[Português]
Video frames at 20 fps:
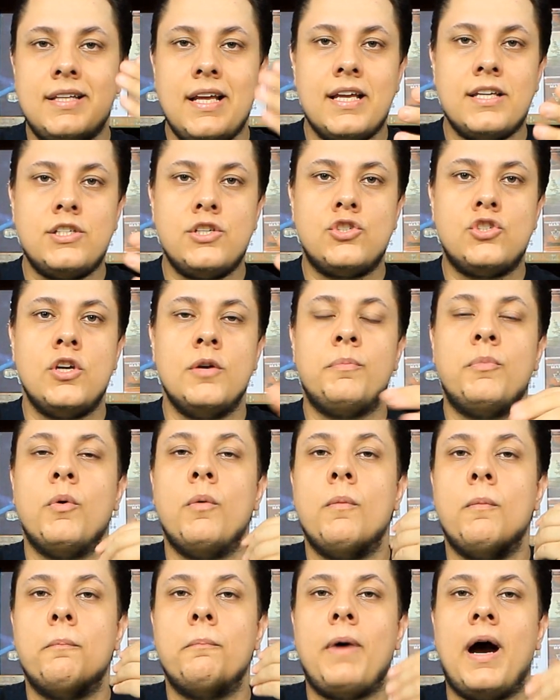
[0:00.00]
desse
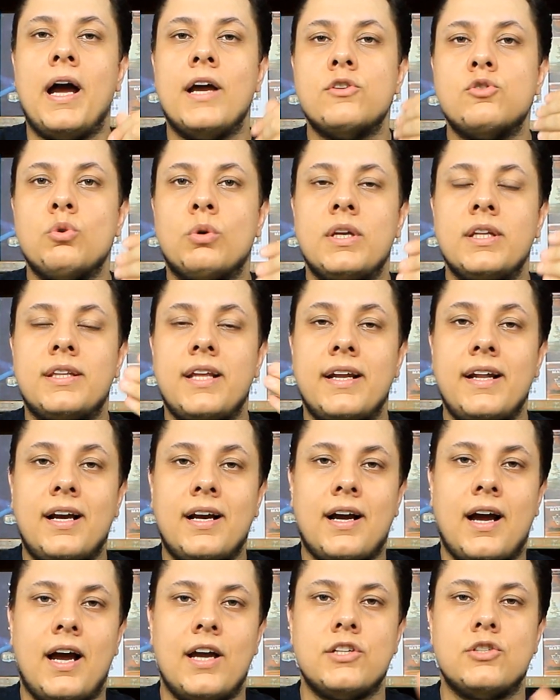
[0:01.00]
tipo, mais o que tem
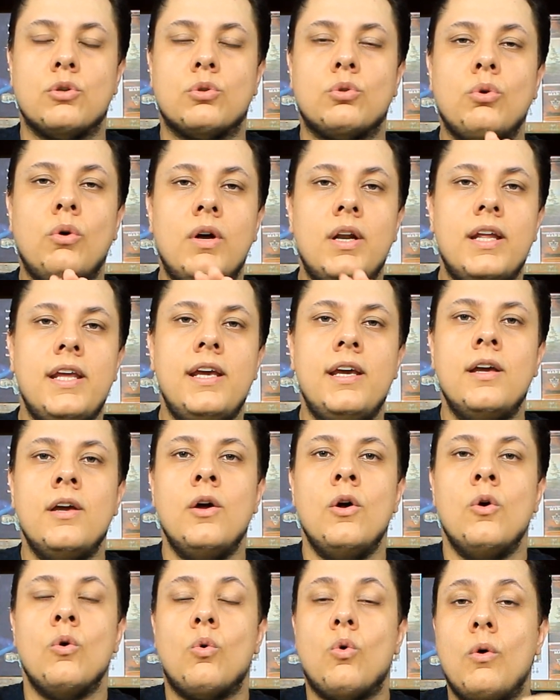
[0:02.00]
na caixa. Estou ali
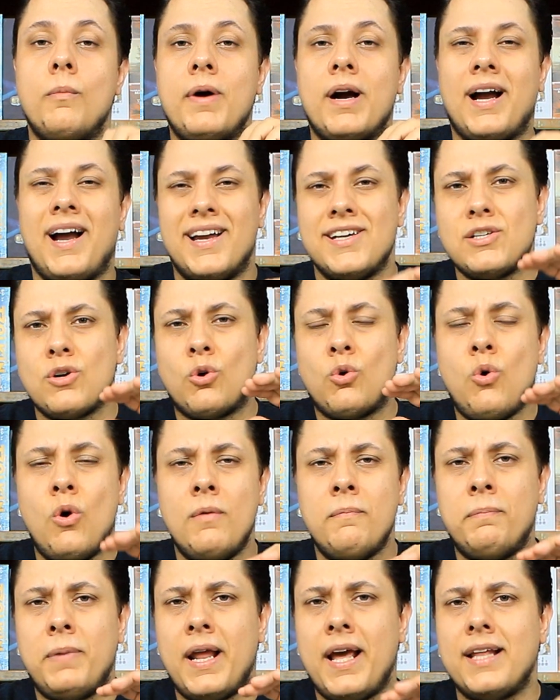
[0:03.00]
com uma caixa
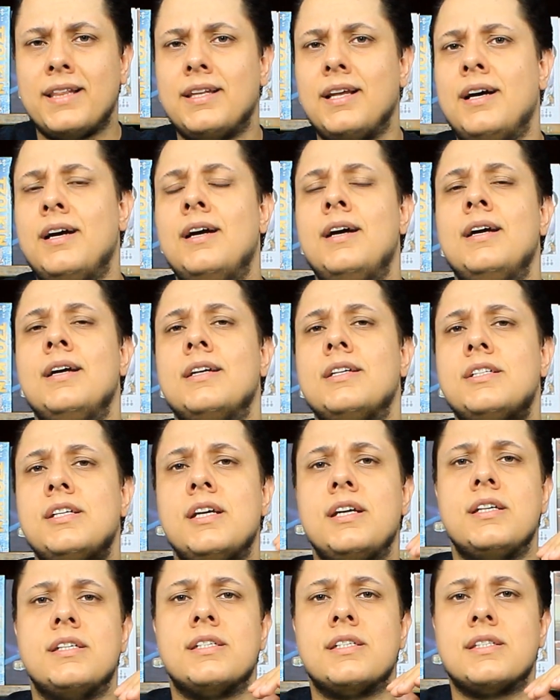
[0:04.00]
completa
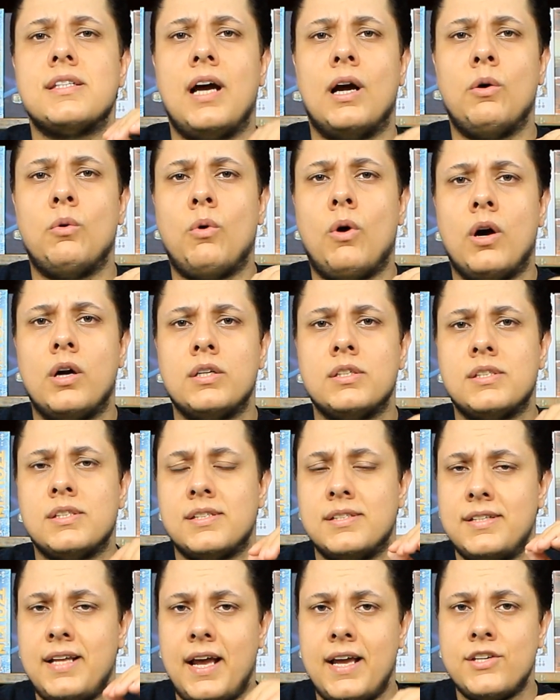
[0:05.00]
de Star
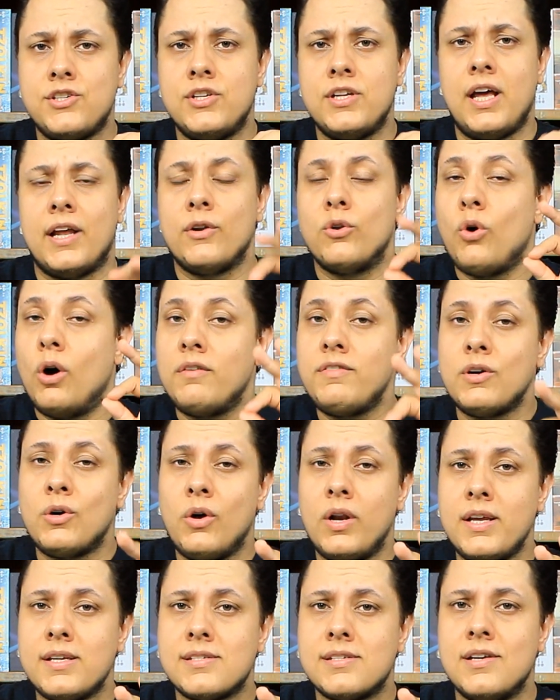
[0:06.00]
Wars Destiny, a nova
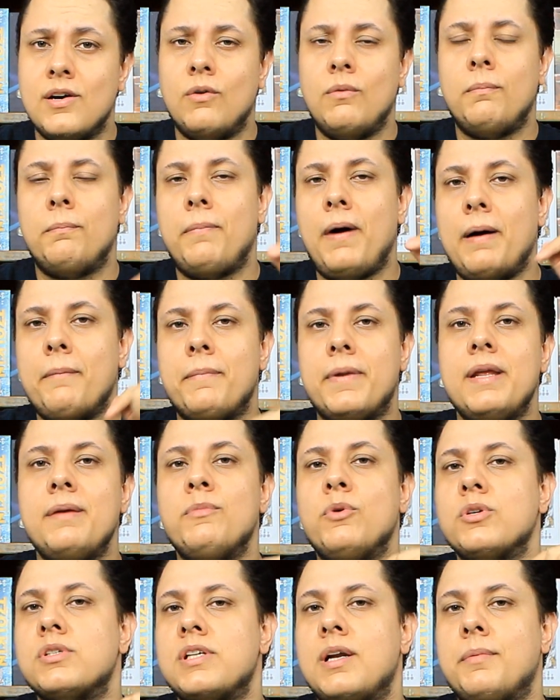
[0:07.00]
coleção, para abrir e
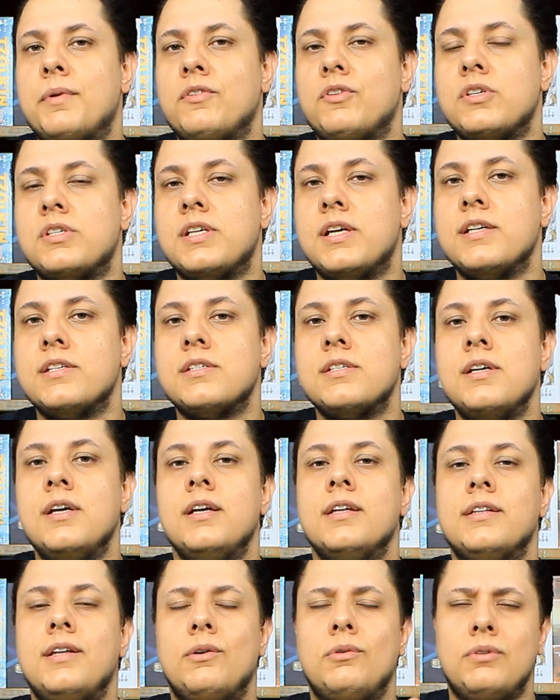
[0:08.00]
mostrar para vocês.
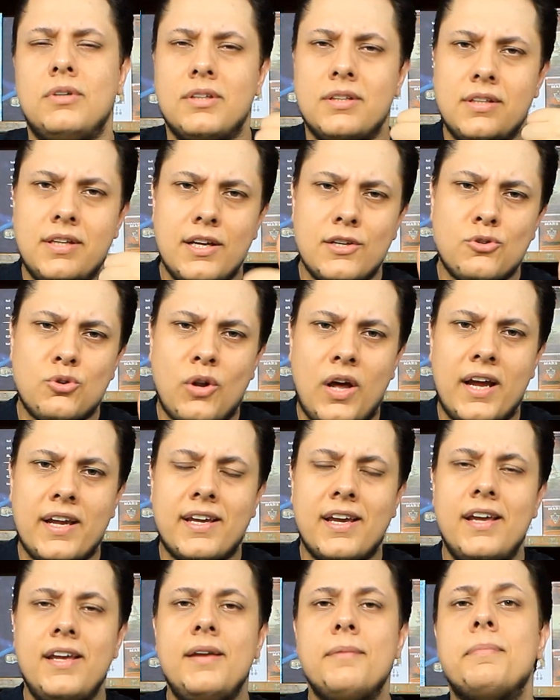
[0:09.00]
Então deixa o
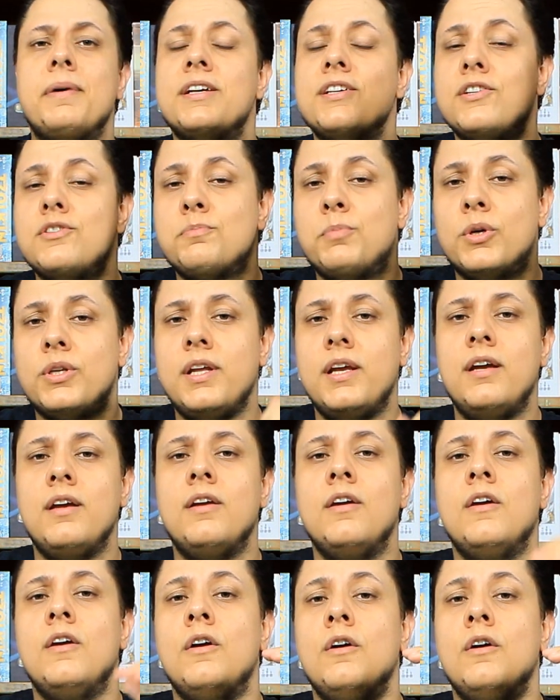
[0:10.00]
like aí para a gente poder